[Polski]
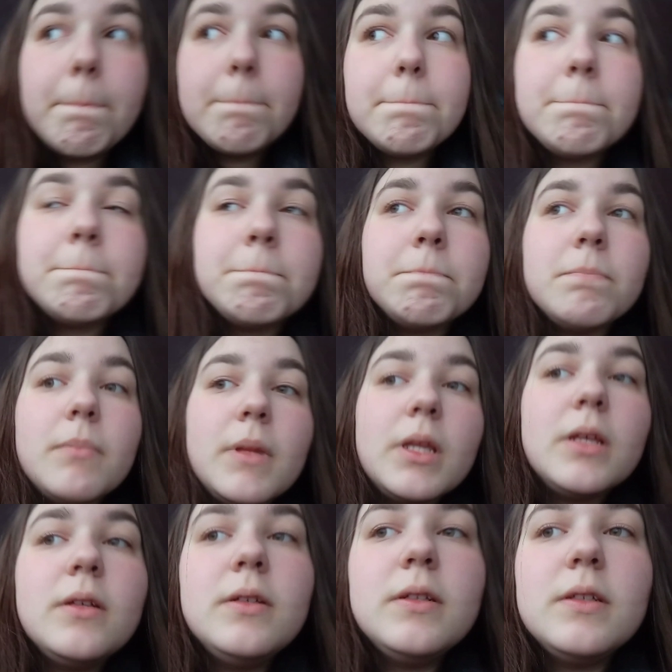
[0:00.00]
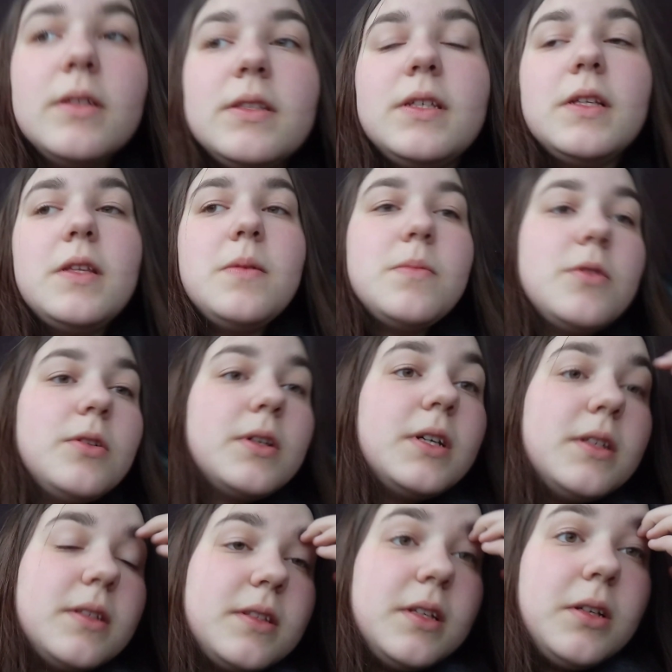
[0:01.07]
Mm, zatem z,
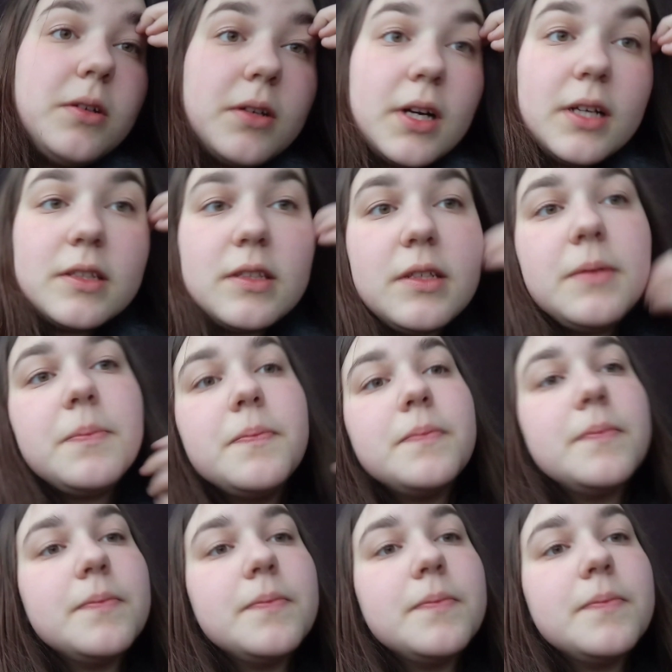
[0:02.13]
z tej okazji y,